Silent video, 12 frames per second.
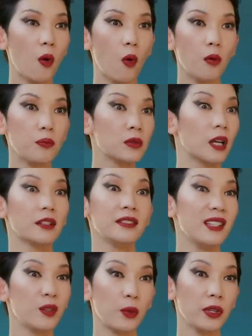của tự
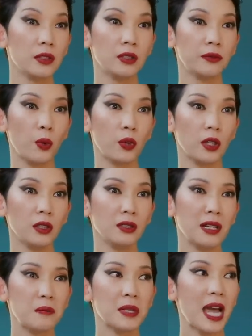nhiên của những người phụ nữ.
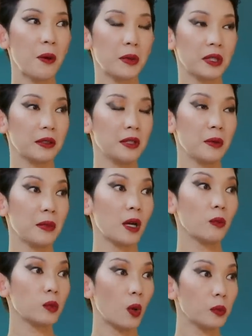Làm sao mà tự nhiên mình
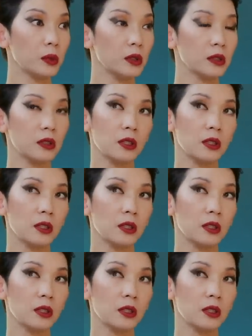không tổn thương